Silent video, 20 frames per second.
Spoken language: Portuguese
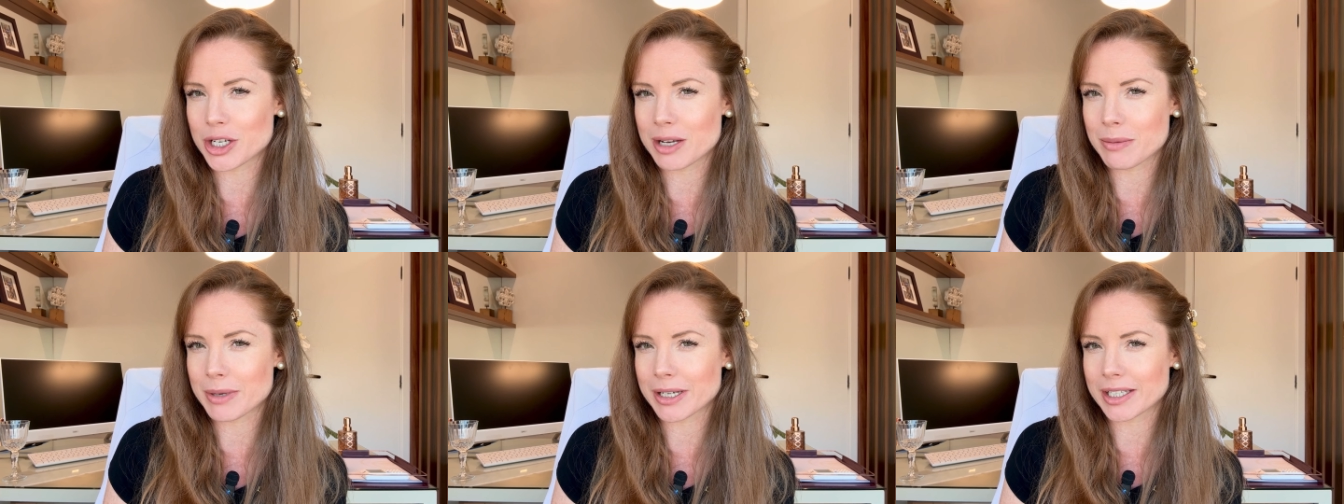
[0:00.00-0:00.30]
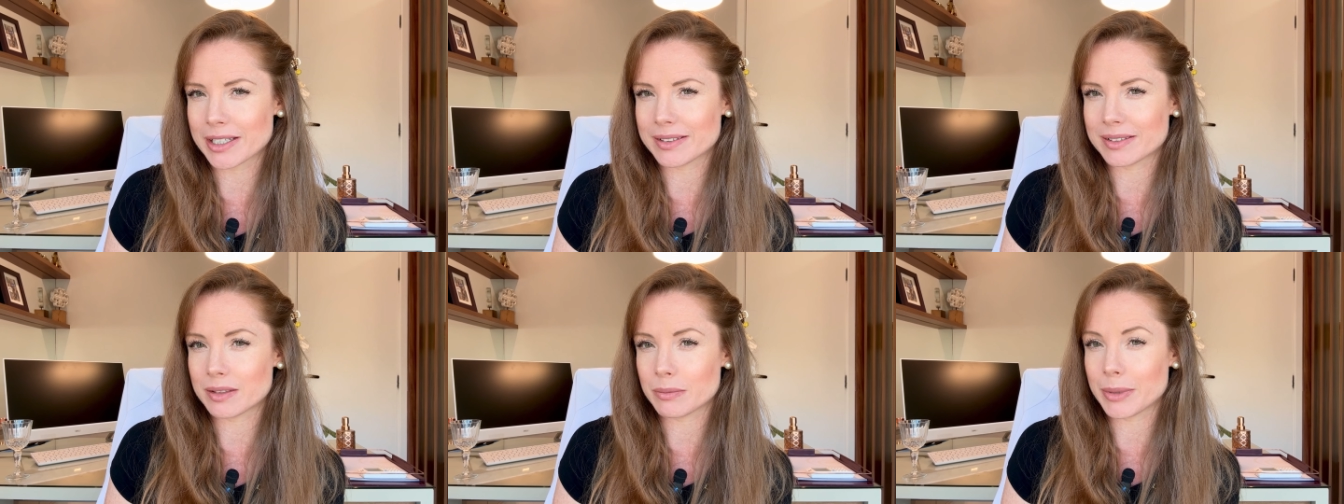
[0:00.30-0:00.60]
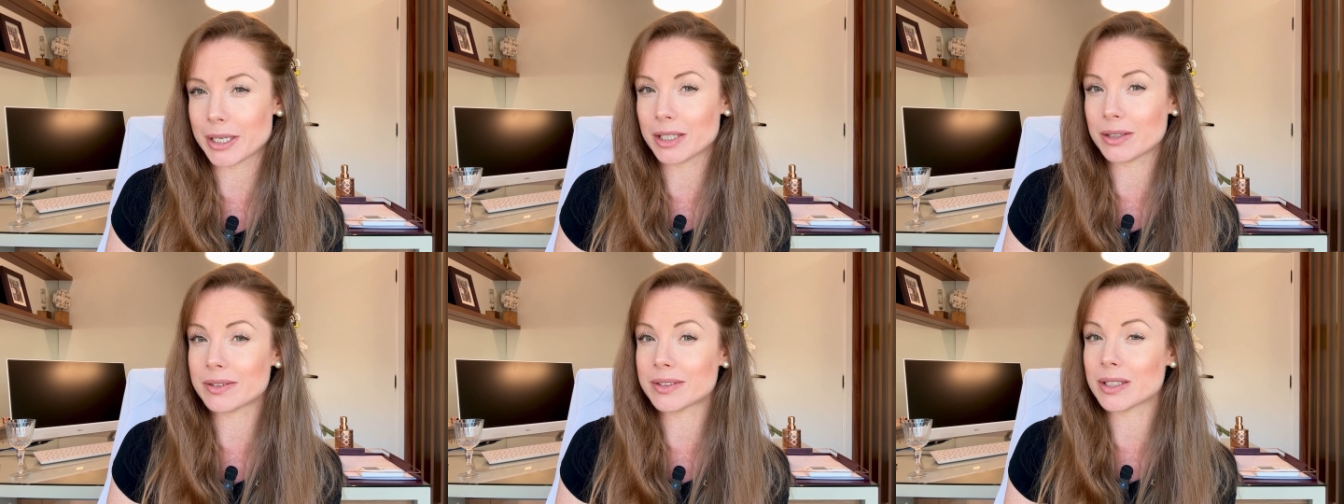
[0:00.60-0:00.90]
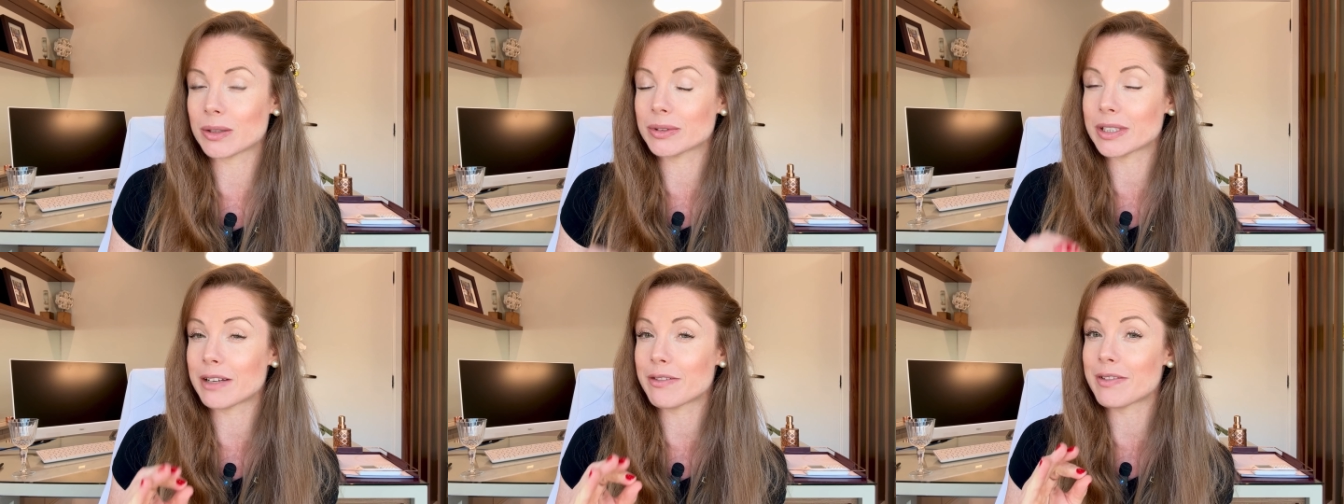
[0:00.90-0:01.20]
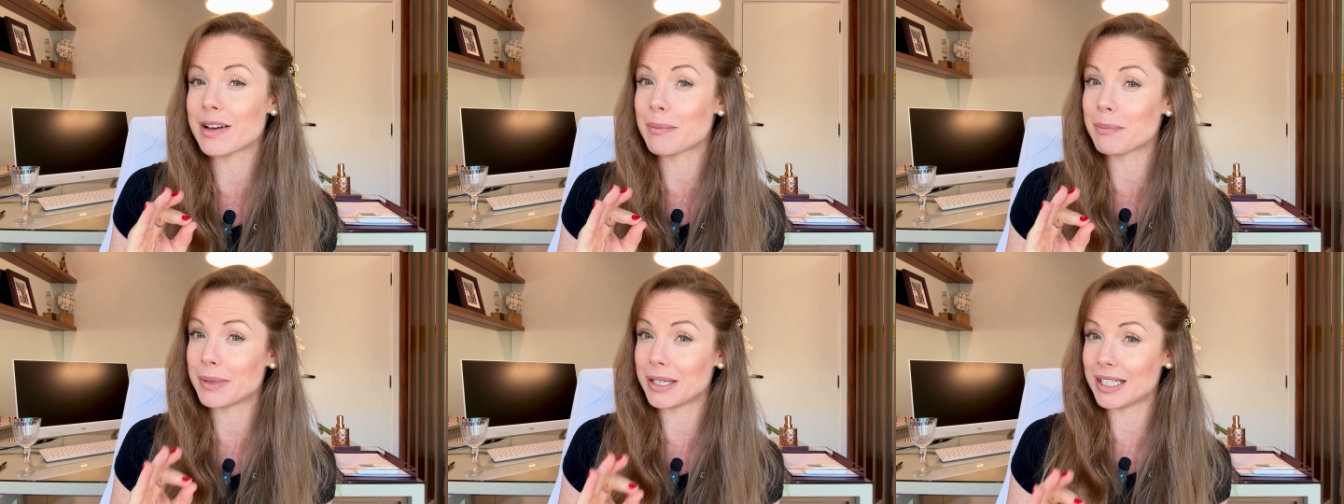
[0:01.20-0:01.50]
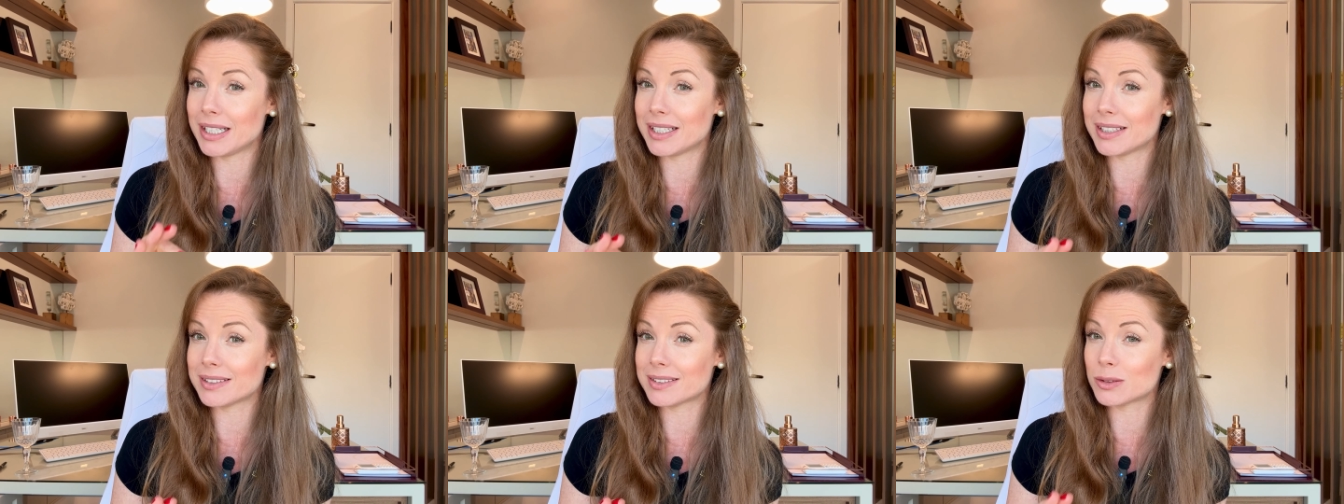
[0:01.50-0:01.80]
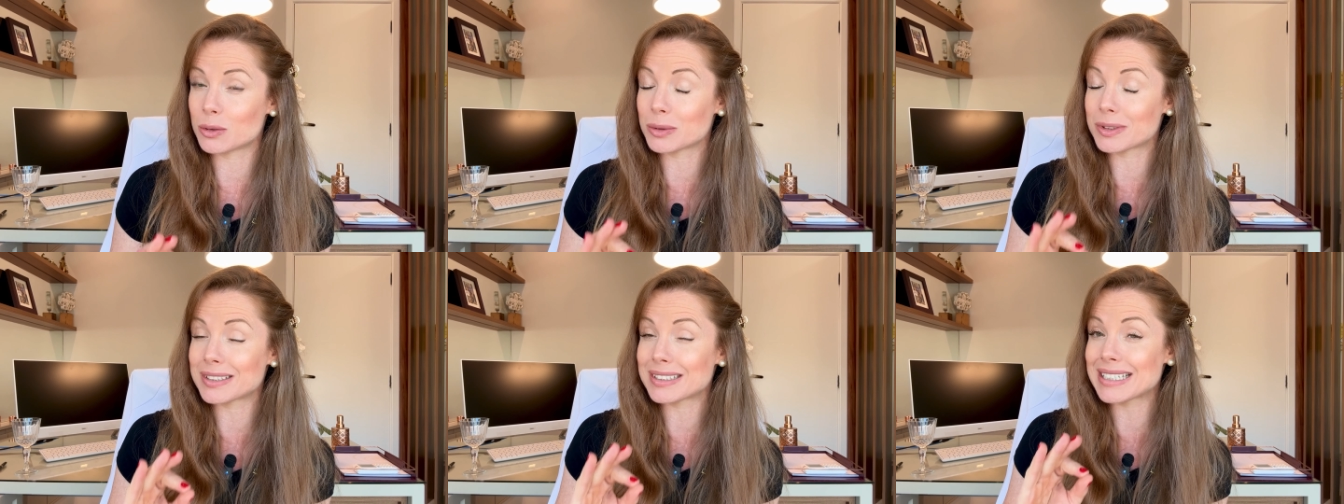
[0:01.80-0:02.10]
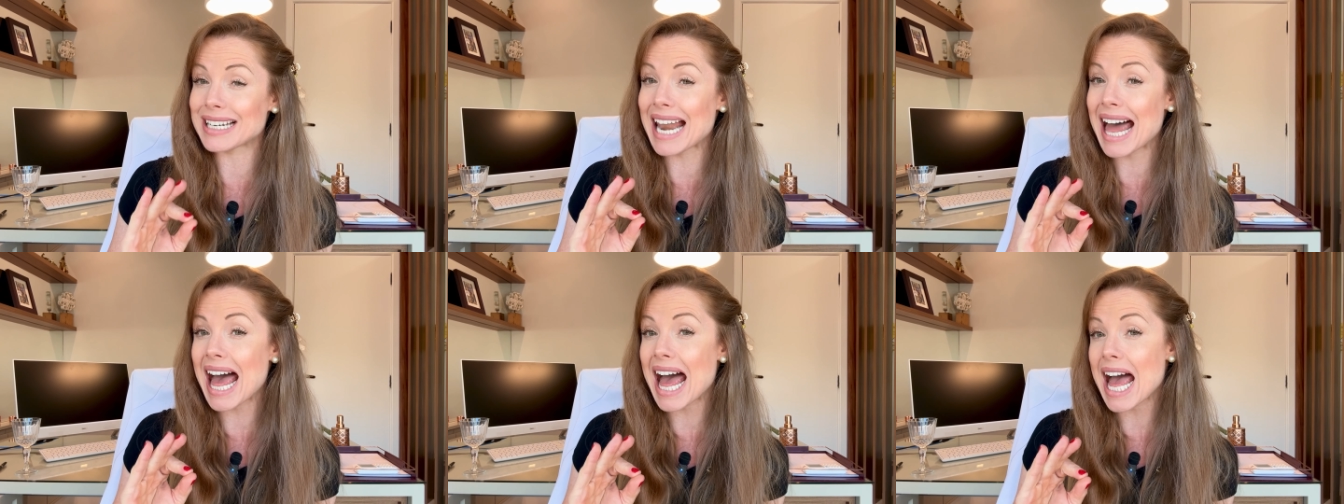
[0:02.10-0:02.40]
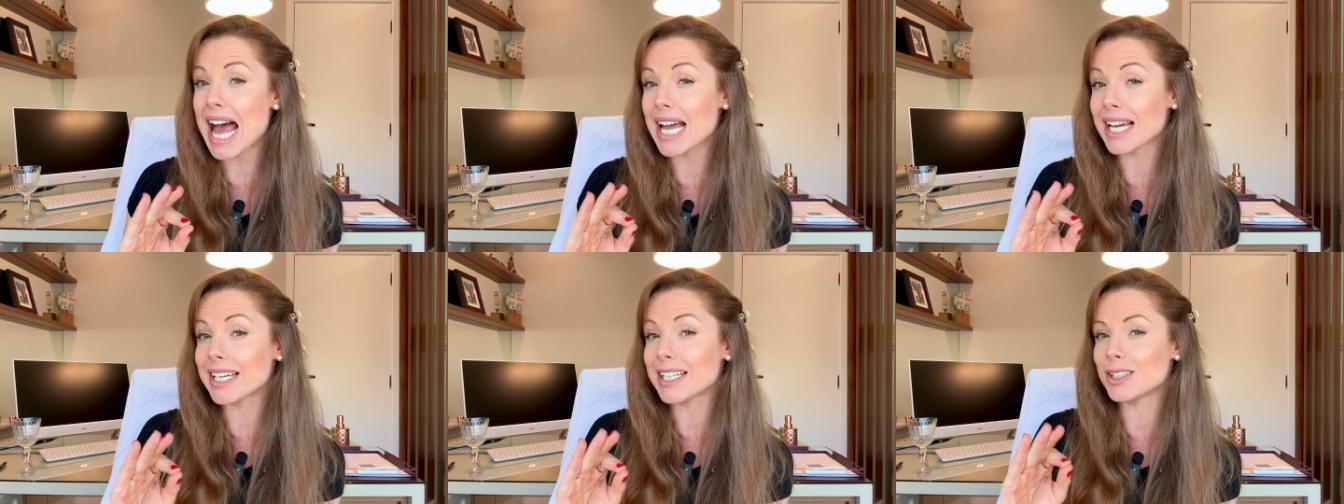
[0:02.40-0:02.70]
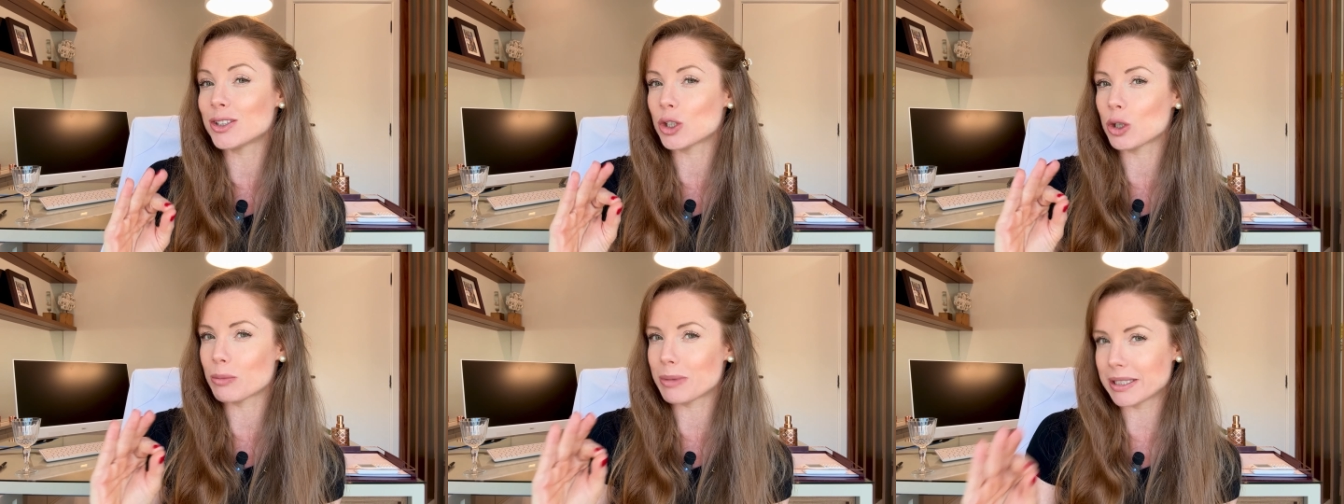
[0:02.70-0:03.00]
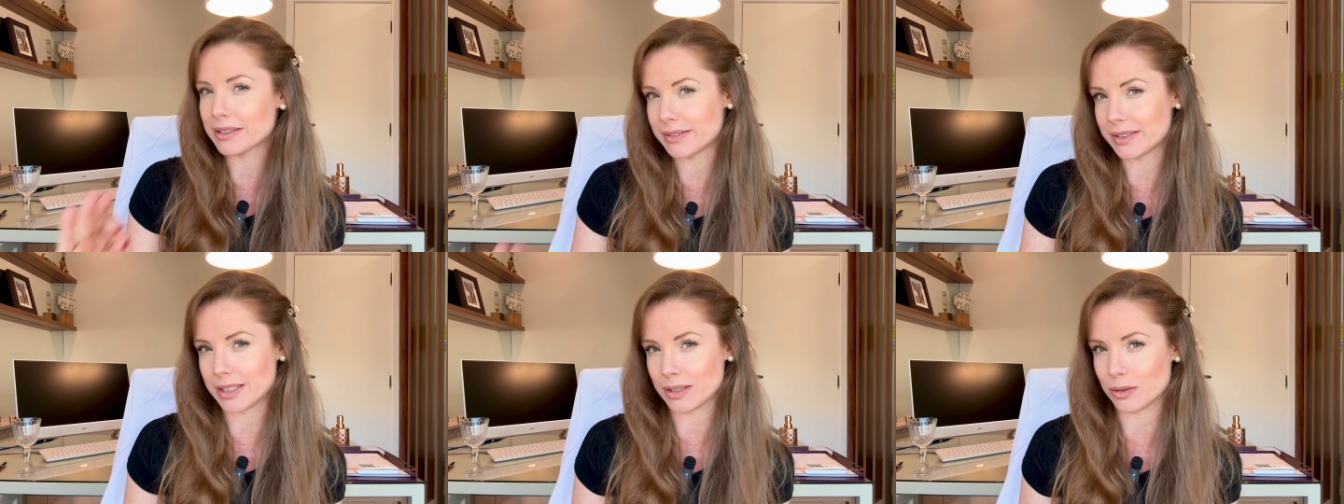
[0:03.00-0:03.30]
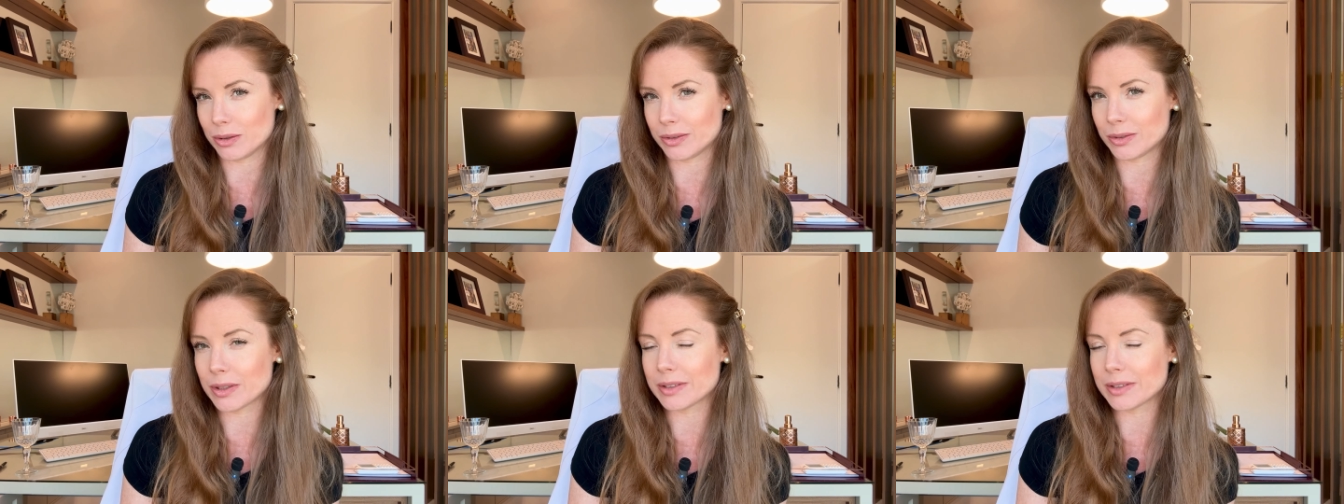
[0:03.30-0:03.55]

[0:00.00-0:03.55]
emagrecimento são da família dos lactobacilos.